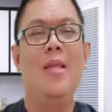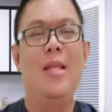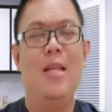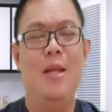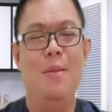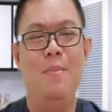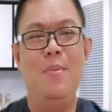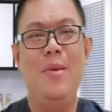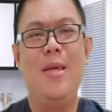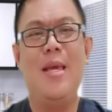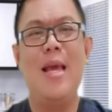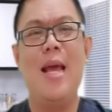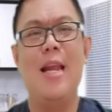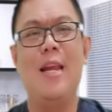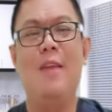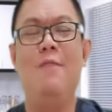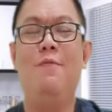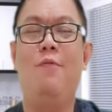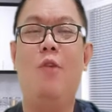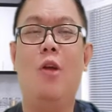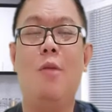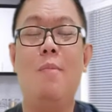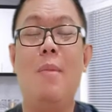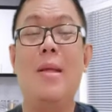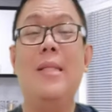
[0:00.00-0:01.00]
Demikian
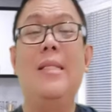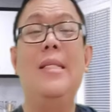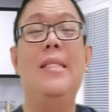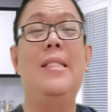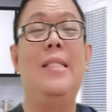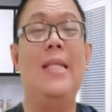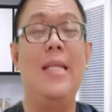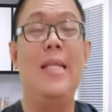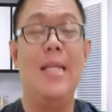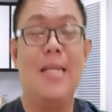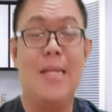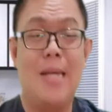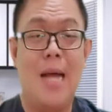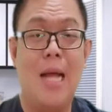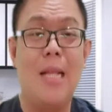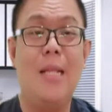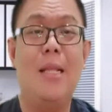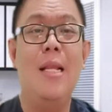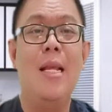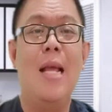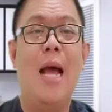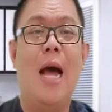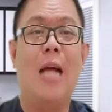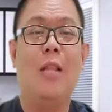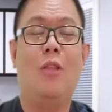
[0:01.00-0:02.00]
informasi singkat
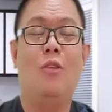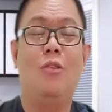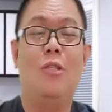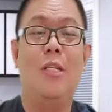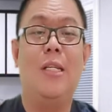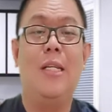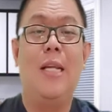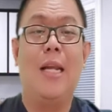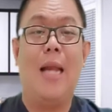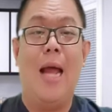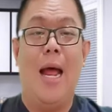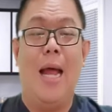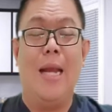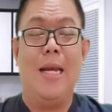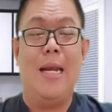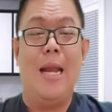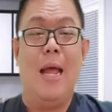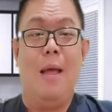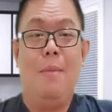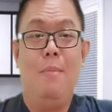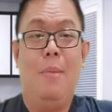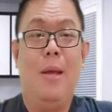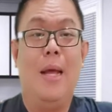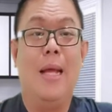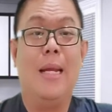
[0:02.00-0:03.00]
atau
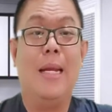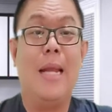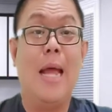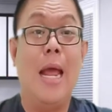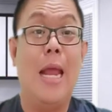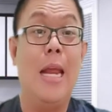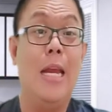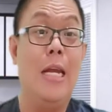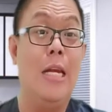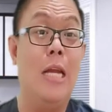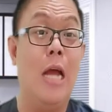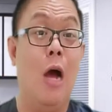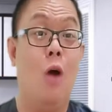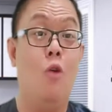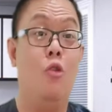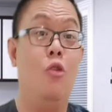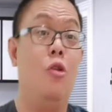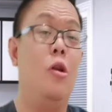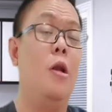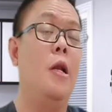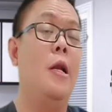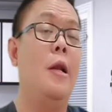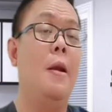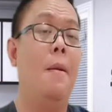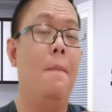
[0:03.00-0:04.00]
sederhana mengenai daun
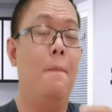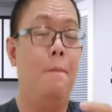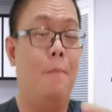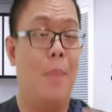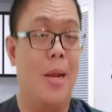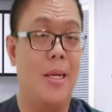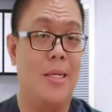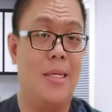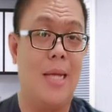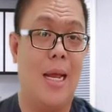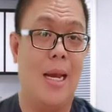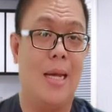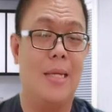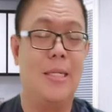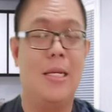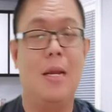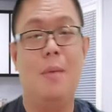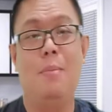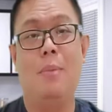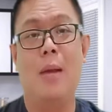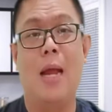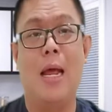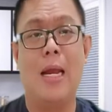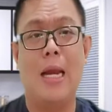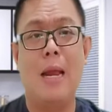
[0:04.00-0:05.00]
pacar. Saya
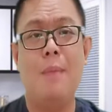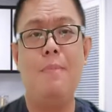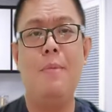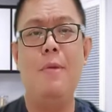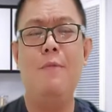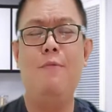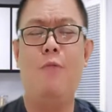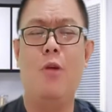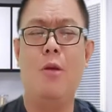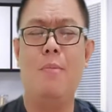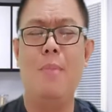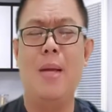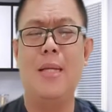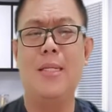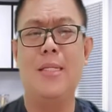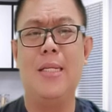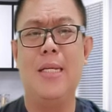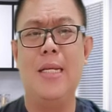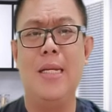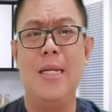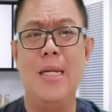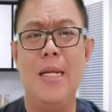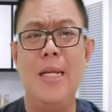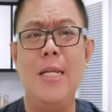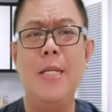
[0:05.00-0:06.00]
berharap
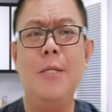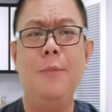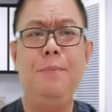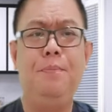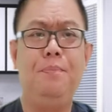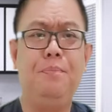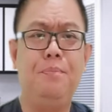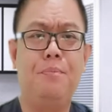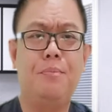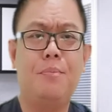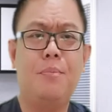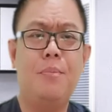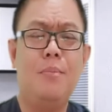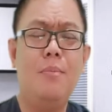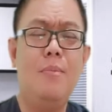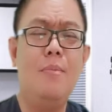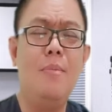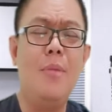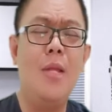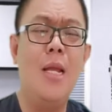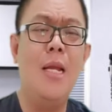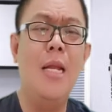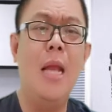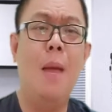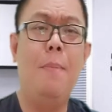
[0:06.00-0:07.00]
informasi ini
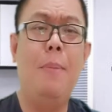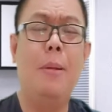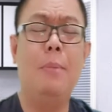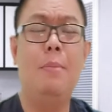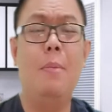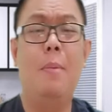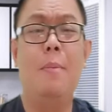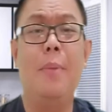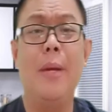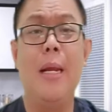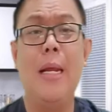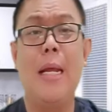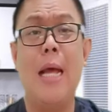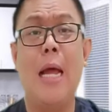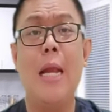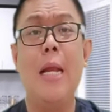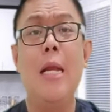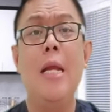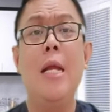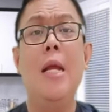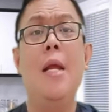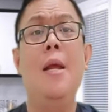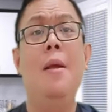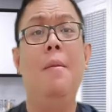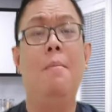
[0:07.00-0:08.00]
dapat memberikan
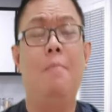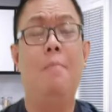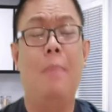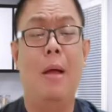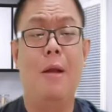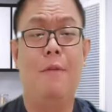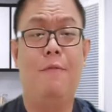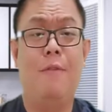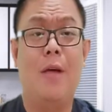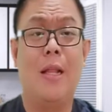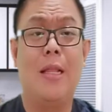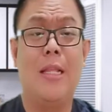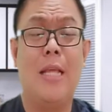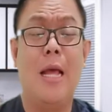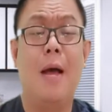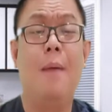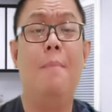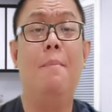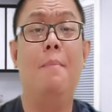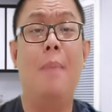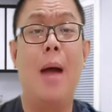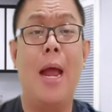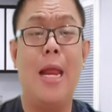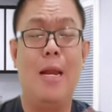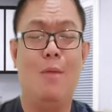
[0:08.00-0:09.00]
manfaat yang
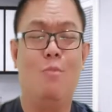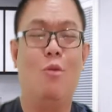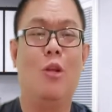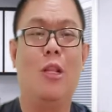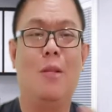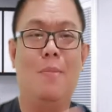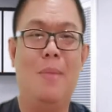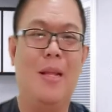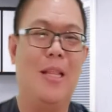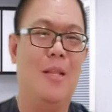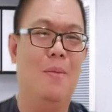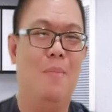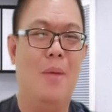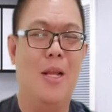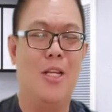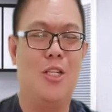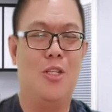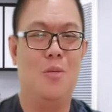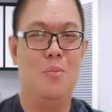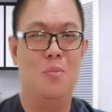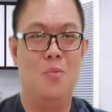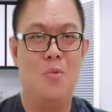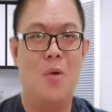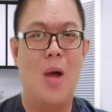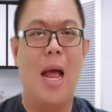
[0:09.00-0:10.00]
baik buat teman-teman
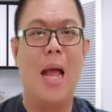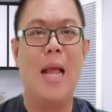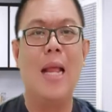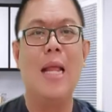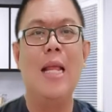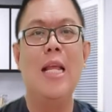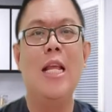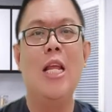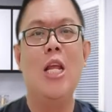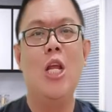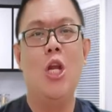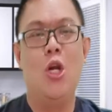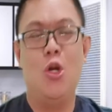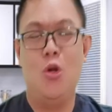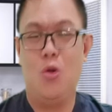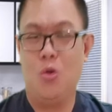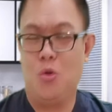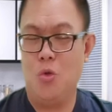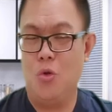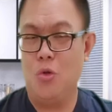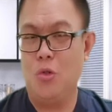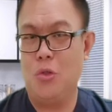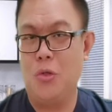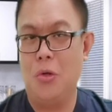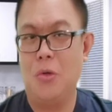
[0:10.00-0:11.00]
semua.
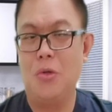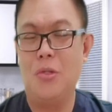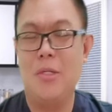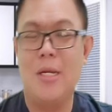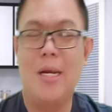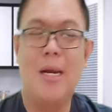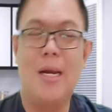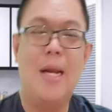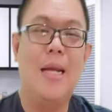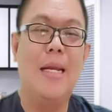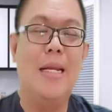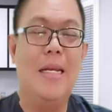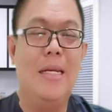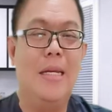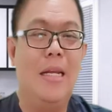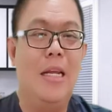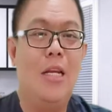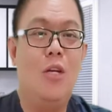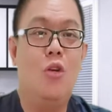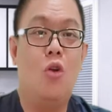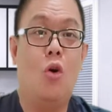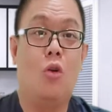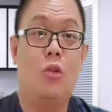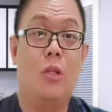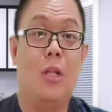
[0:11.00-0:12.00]
Dukung terus channel
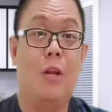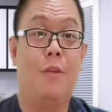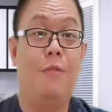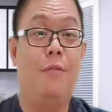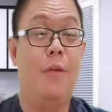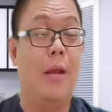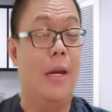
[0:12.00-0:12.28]
ini, Dr.